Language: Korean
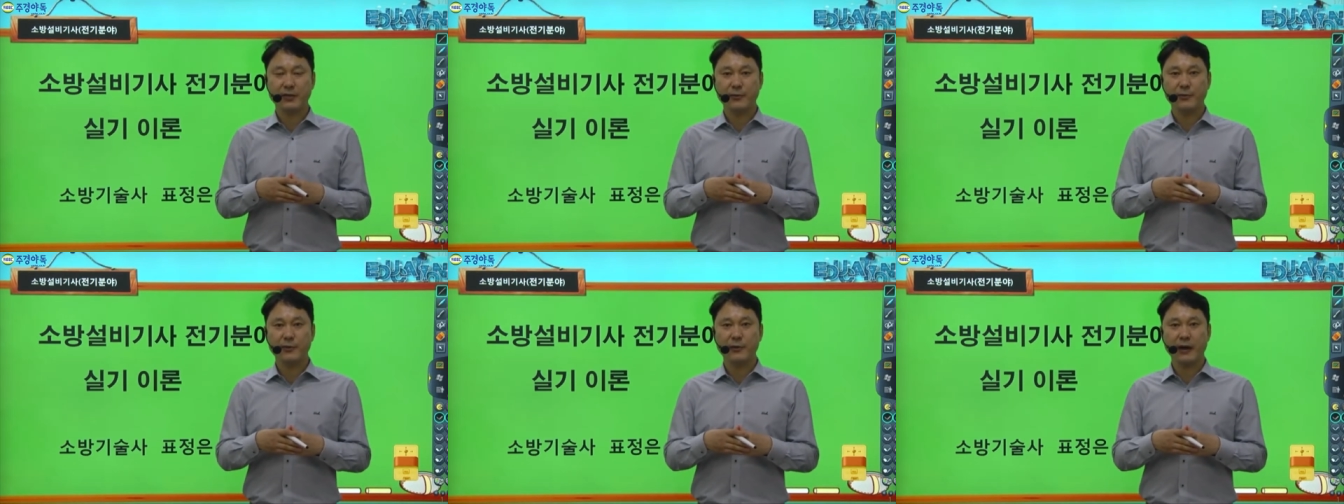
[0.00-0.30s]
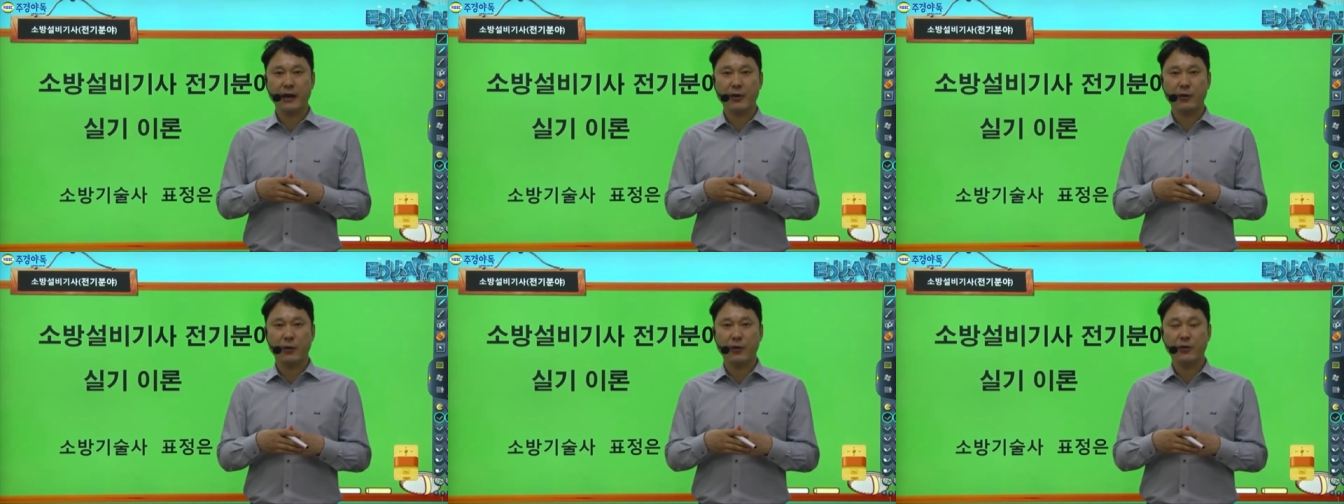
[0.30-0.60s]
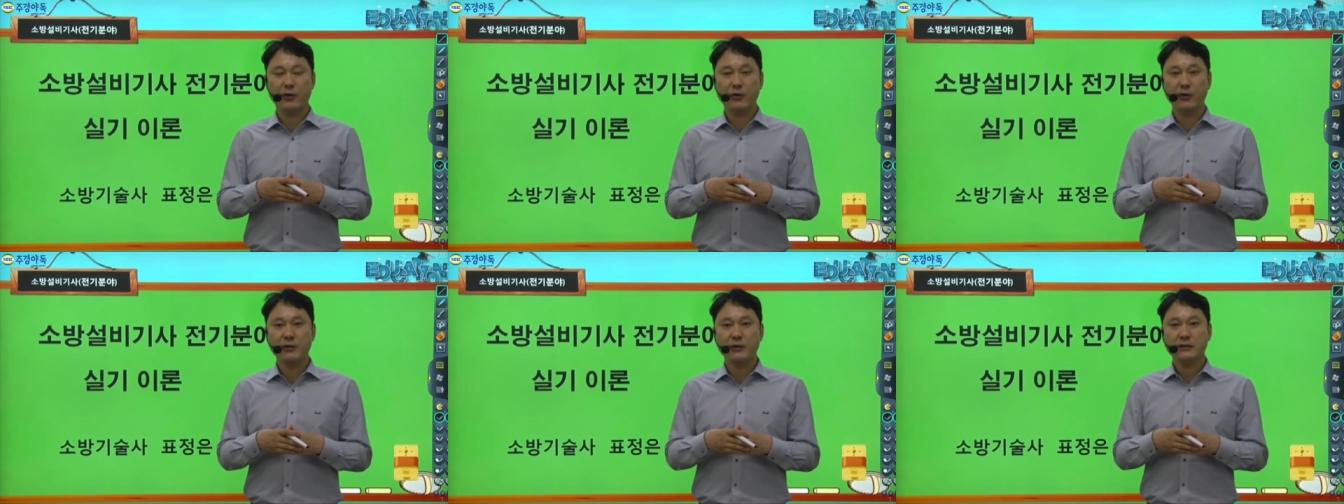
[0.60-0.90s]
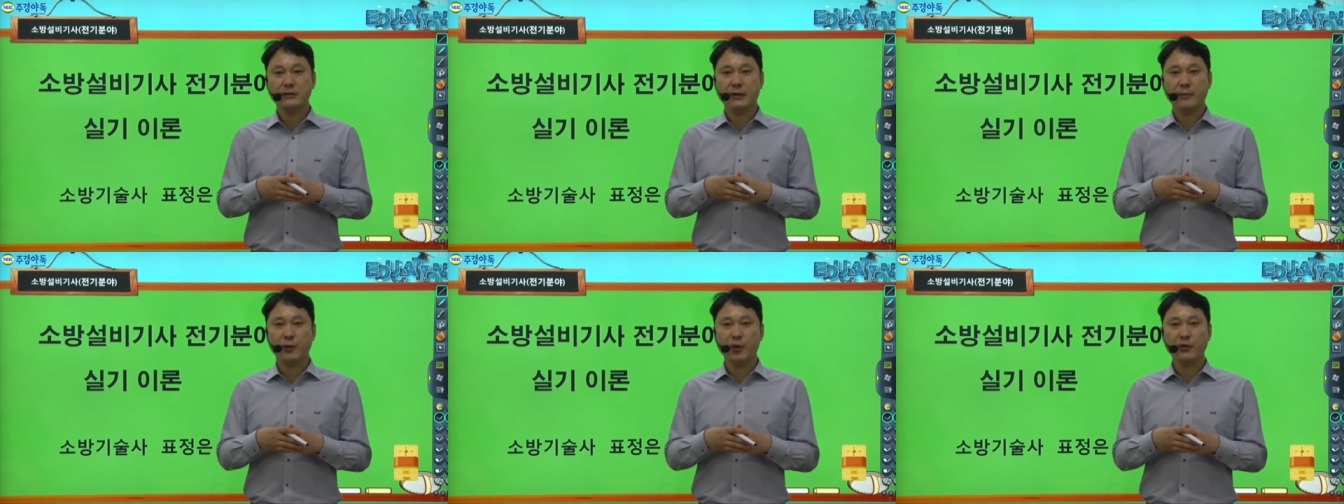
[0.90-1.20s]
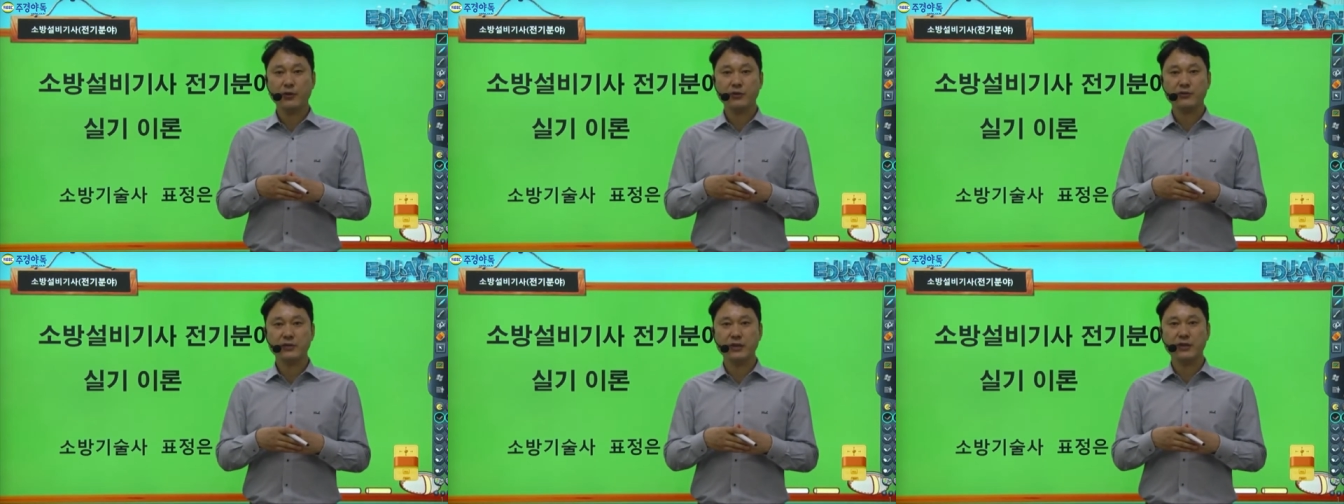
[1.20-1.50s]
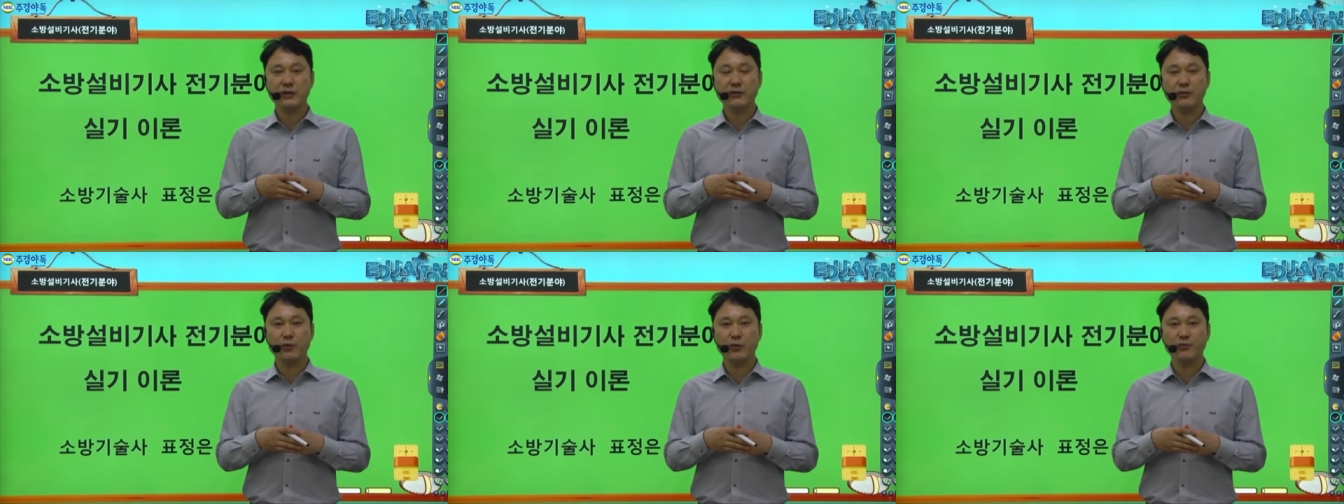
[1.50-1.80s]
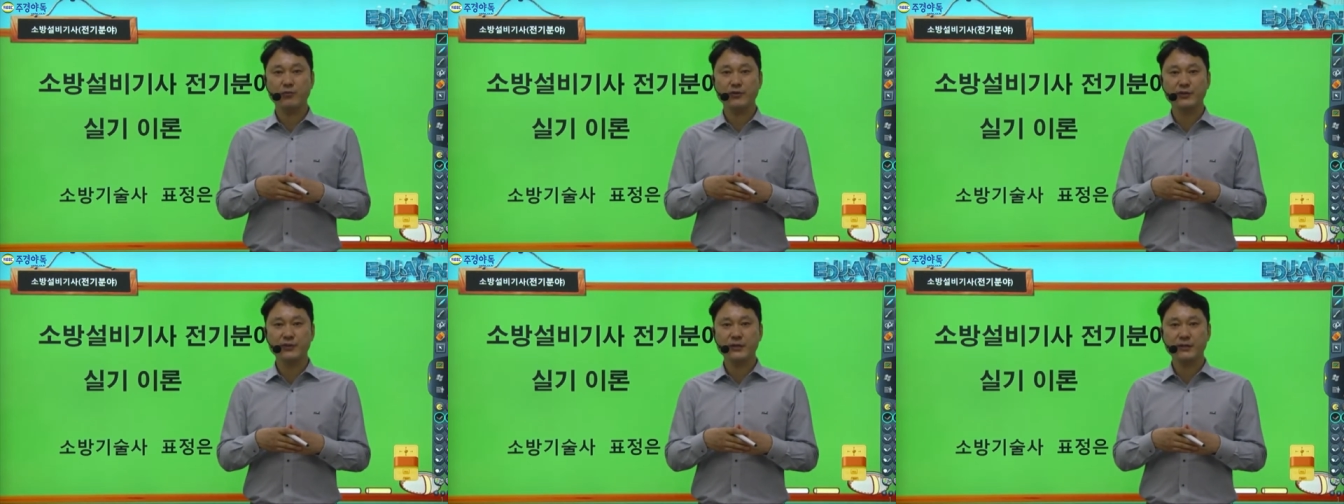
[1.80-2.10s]
넘어가고 자 본격적인
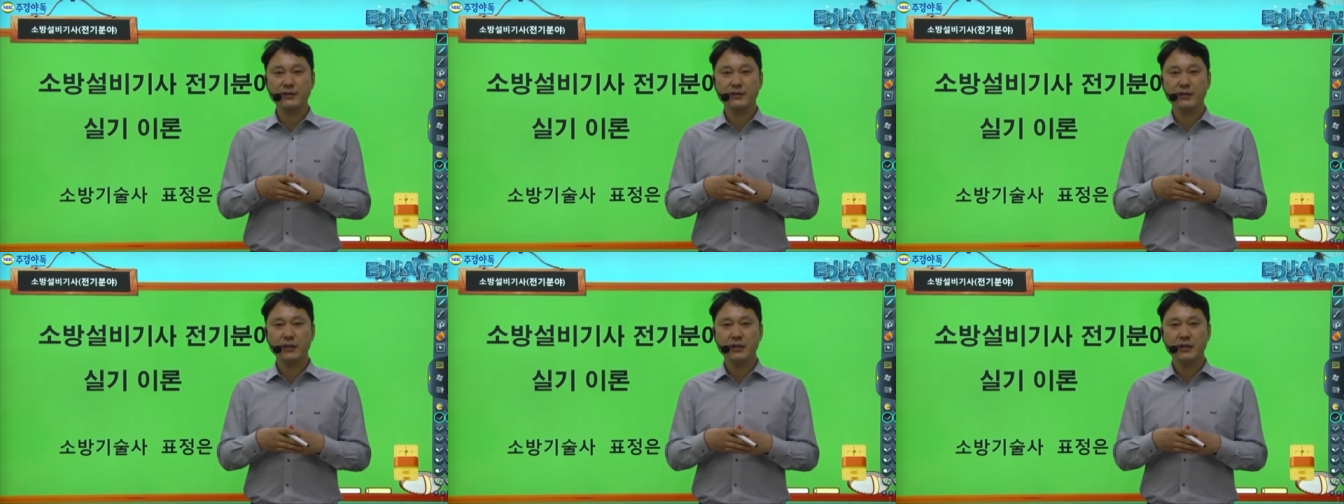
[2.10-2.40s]
공부는